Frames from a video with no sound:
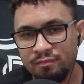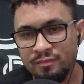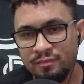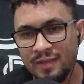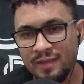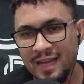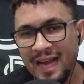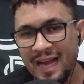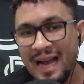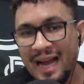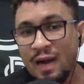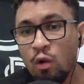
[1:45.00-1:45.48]

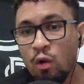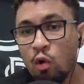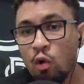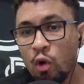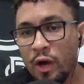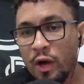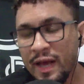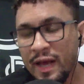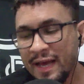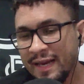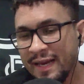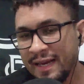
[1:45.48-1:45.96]
a
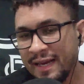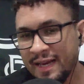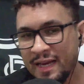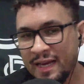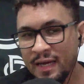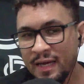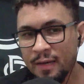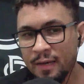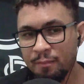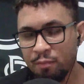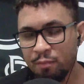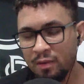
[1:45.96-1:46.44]
correr em
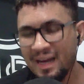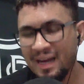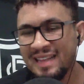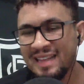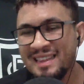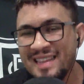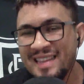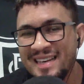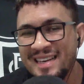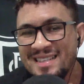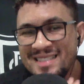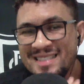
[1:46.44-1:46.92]
campo, a
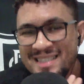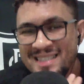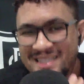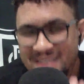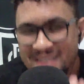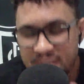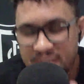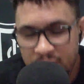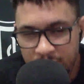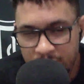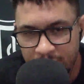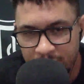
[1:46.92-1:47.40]

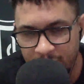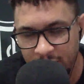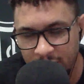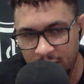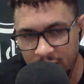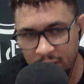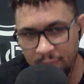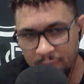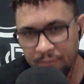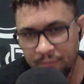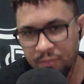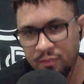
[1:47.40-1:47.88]
transição em
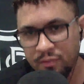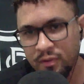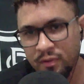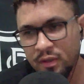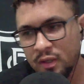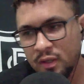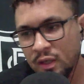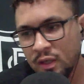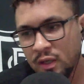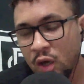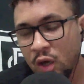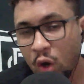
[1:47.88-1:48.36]
campo.
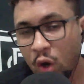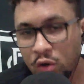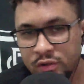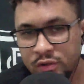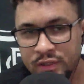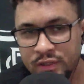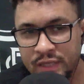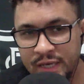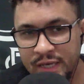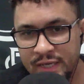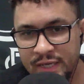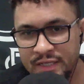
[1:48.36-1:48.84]
Ou
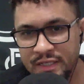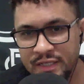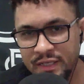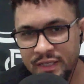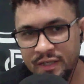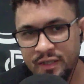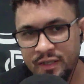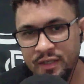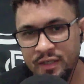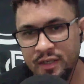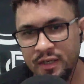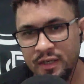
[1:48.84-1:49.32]
seja,
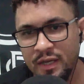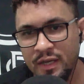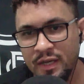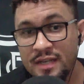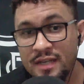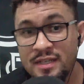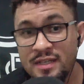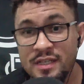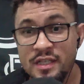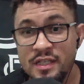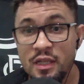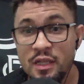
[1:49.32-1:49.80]
eles
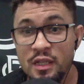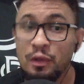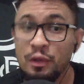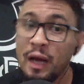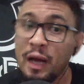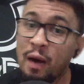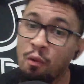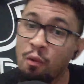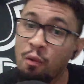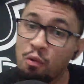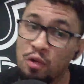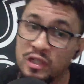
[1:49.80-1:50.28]
estão na
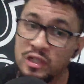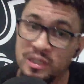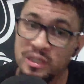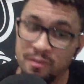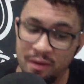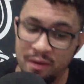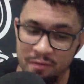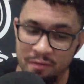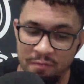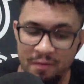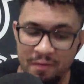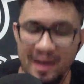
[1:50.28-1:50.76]
última
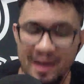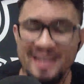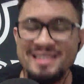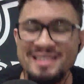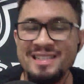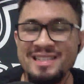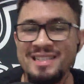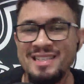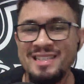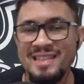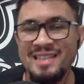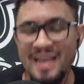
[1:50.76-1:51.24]
fase
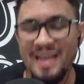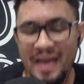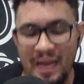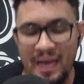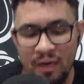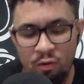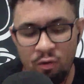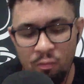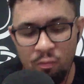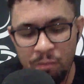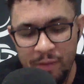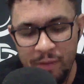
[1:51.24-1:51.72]
de
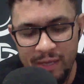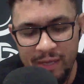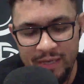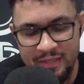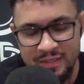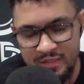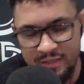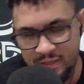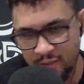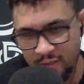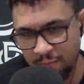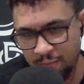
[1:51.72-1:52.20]

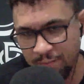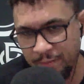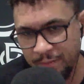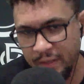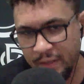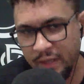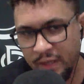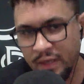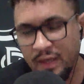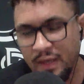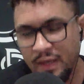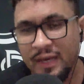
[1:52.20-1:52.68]
recuperação.
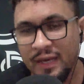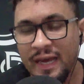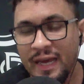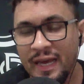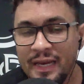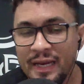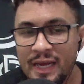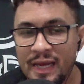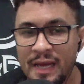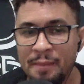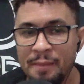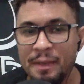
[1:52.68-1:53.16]
Quem
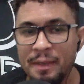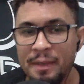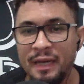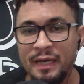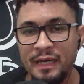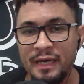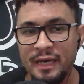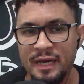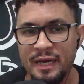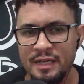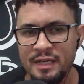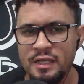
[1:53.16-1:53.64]
lembra aqui
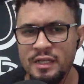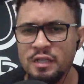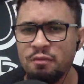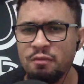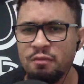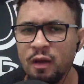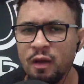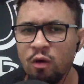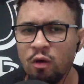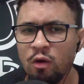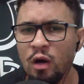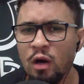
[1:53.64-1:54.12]
que a gente
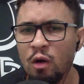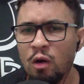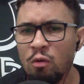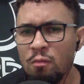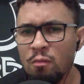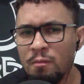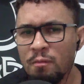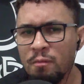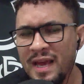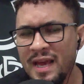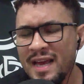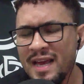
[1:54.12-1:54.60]
falou há um
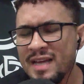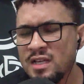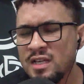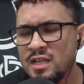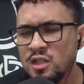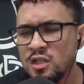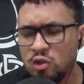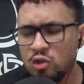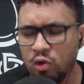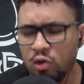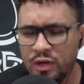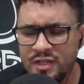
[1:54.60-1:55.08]
mês,
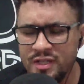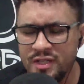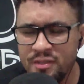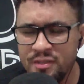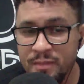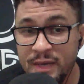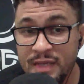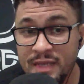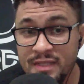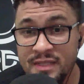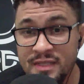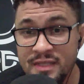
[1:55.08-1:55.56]
dois
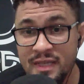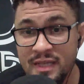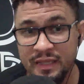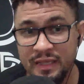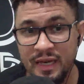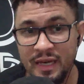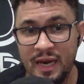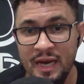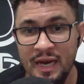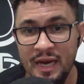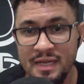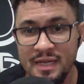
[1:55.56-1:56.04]
meses
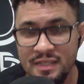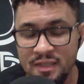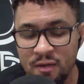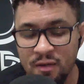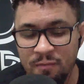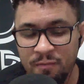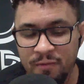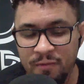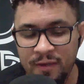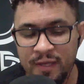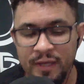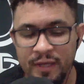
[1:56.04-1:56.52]
atrás, que eu
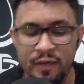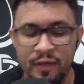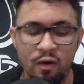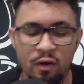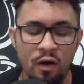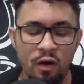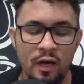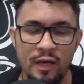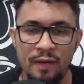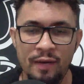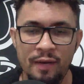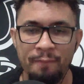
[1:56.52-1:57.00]
falei,
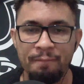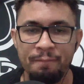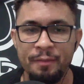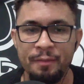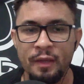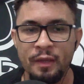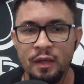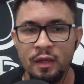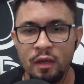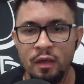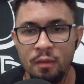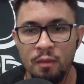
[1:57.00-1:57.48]
olha,
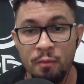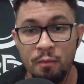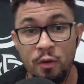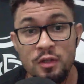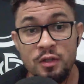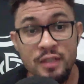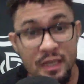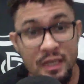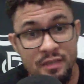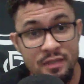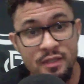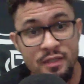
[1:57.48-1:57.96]

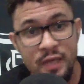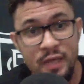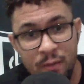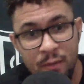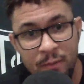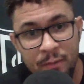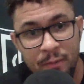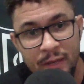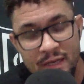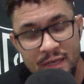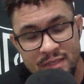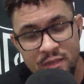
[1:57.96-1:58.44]
processo de
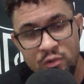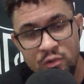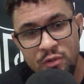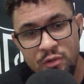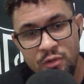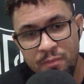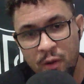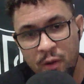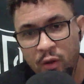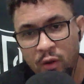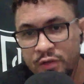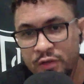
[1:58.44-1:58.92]
recuperação de
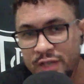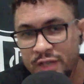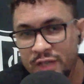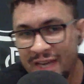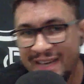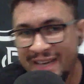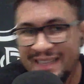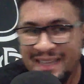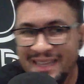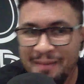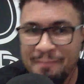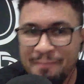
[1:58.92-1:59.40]
Paulinho Jair
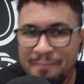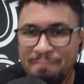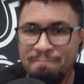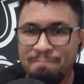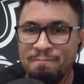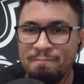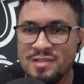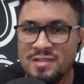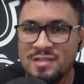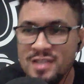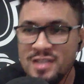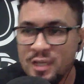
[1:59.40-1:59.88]
está
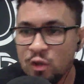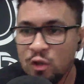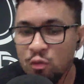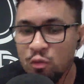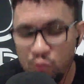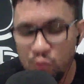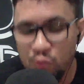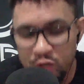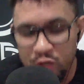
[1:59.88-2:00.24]
sendo muito